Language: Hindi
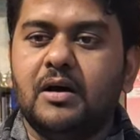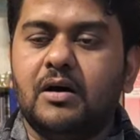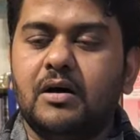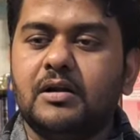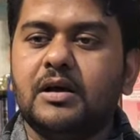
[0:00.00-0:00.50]

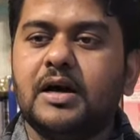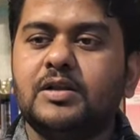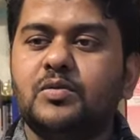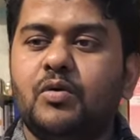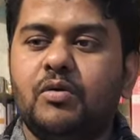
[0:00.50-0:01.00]
और
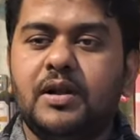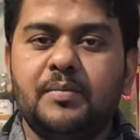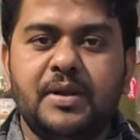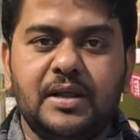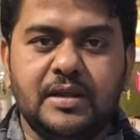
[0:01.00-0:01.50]
अगर जो
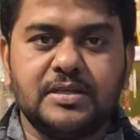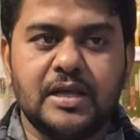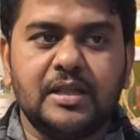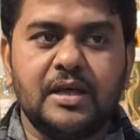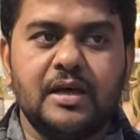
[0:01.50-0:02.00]
ऑनलाइन में लेना
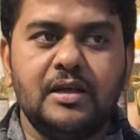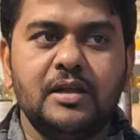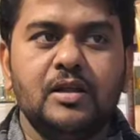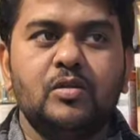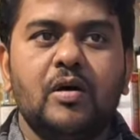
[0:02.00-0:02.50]
चाहते हैं
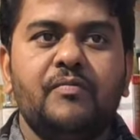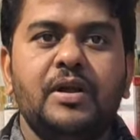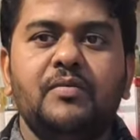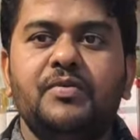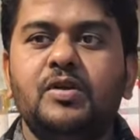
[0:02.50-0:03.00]
तो आप
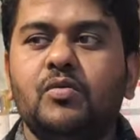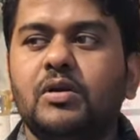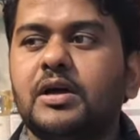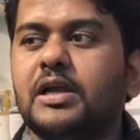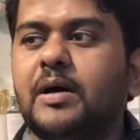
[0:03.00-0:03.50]
पहले वीडियो
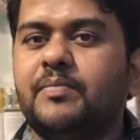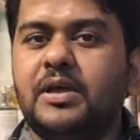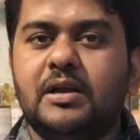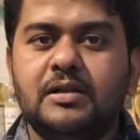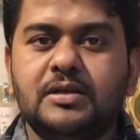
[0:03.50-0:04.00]
कॉल करके आप
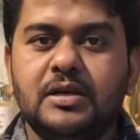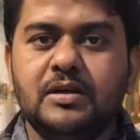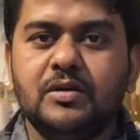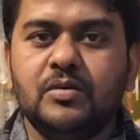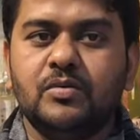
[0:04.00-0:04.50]
देख
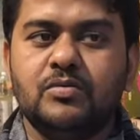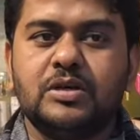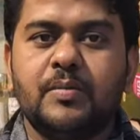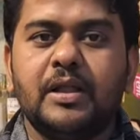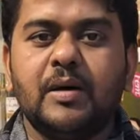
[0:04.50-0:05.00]
लीजिए
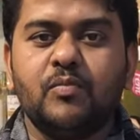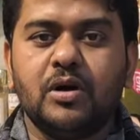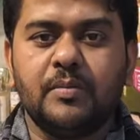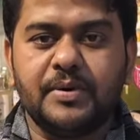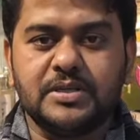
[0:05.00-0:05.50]
उसके बाद
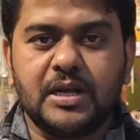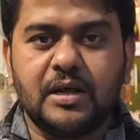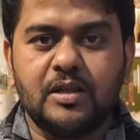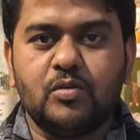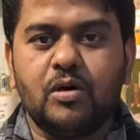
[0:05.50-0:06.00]
आपको अगर
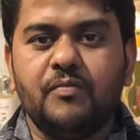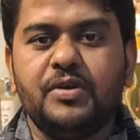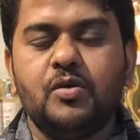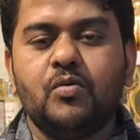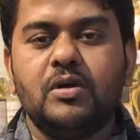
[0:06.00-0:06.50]
पसंद आए तो आप
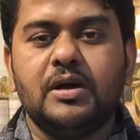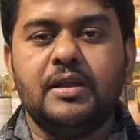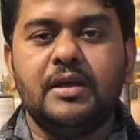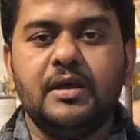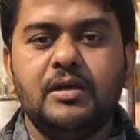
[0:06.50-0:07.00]
वीडियो कॉल
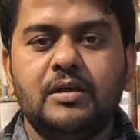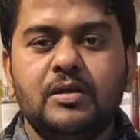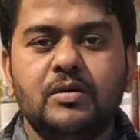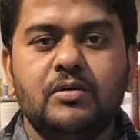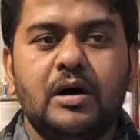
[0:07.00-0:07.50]
करिए
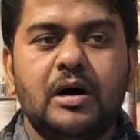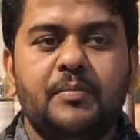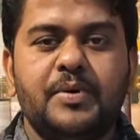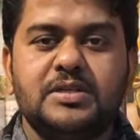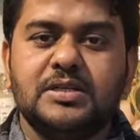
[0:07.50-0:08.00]

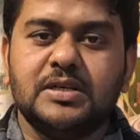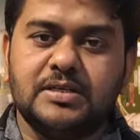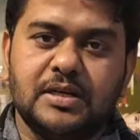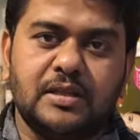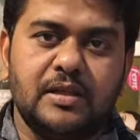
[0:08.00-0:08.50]
परचेज
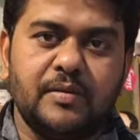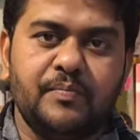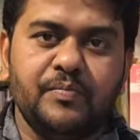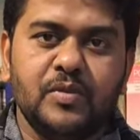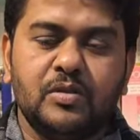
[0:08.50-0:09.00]
कर सकते हैं
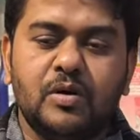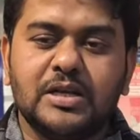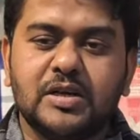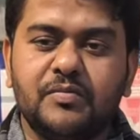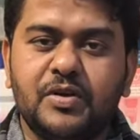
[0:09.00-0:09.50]
तो
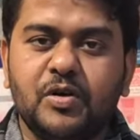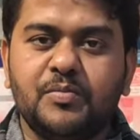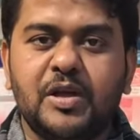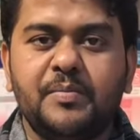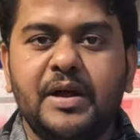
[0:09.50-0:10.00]
आज का वीडियो
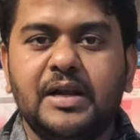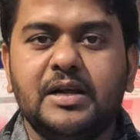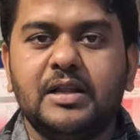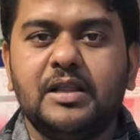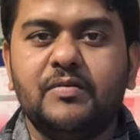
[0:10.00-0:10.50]
हम यहीं पे
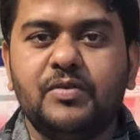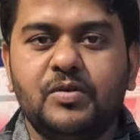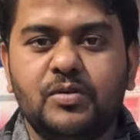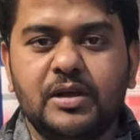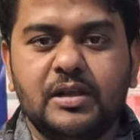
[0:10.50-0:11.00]
एंड करते हैं
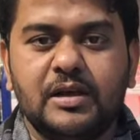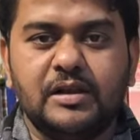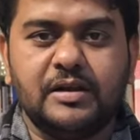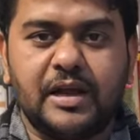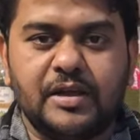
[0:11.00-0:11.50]
वीडियो देखने
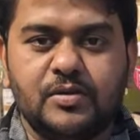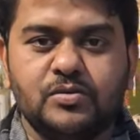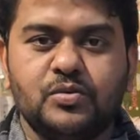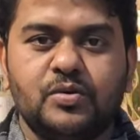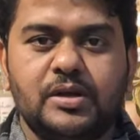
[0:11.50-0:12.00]
के लिए थैंक
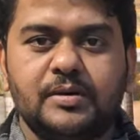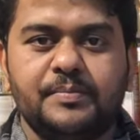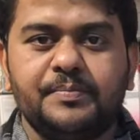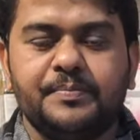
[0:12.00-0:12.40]
यू शुक्रिया